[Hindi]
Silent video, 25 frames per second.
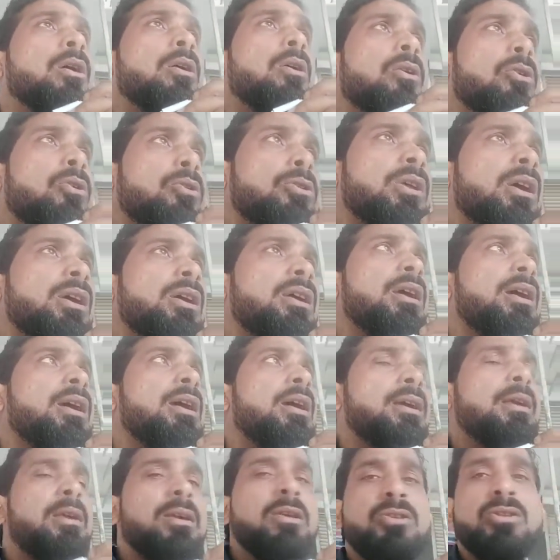होता क्या
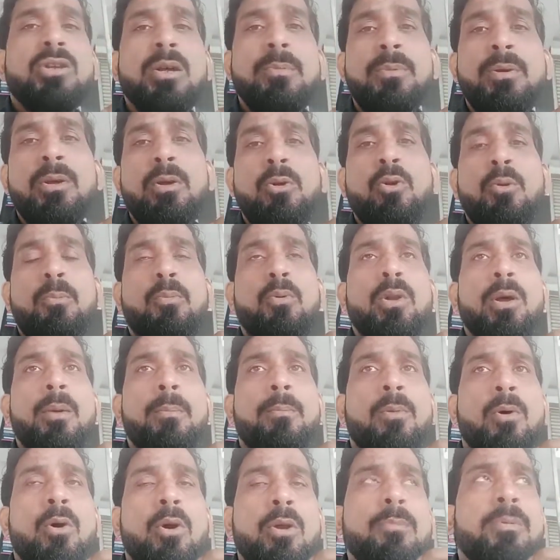है कि जब ये लोग पूरा
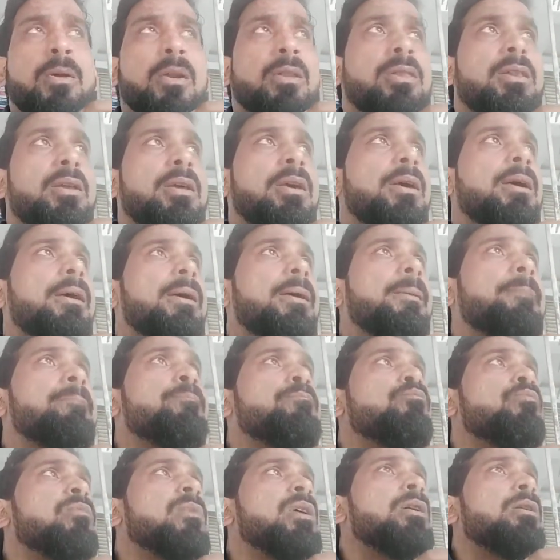बॉन्ड भरते हैं
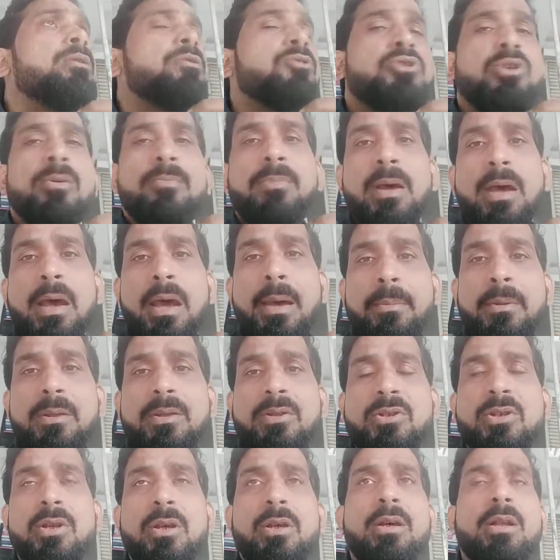जब ऐप
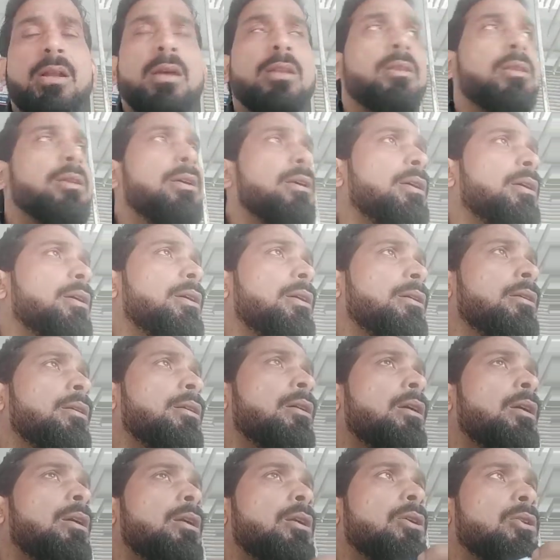रजिस्टर कराते हैं
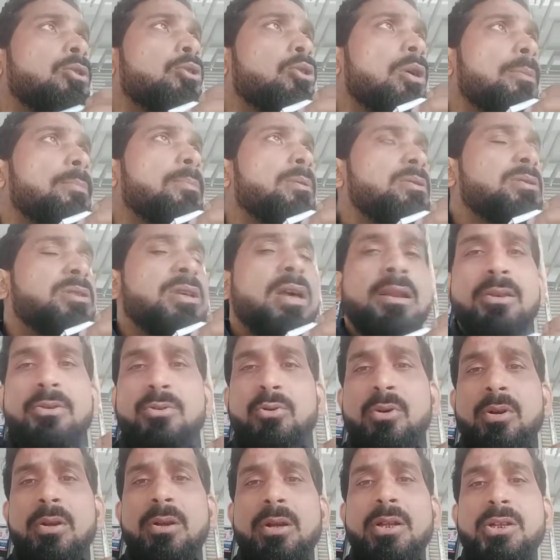तो अपनी सारी
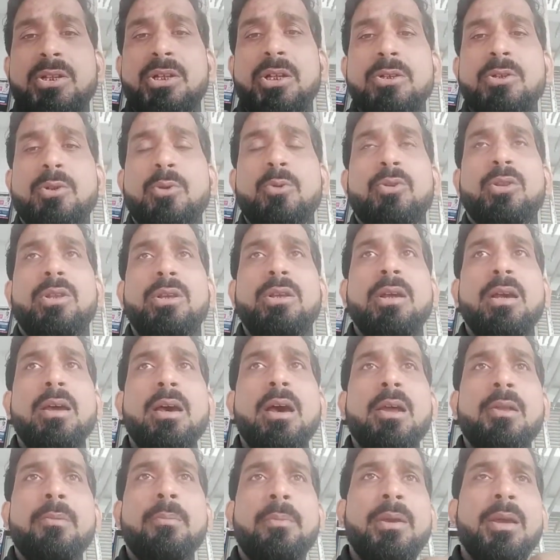जो कंडीशंस होती हैं
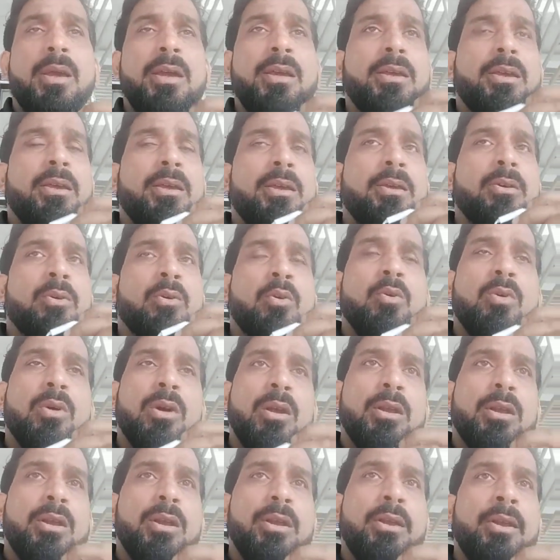आर की
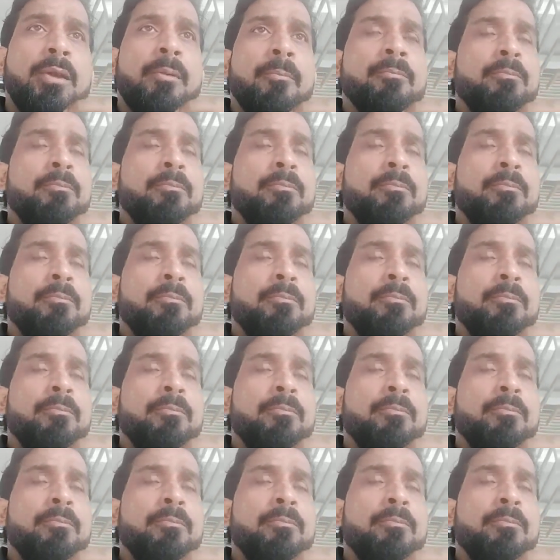गूगल की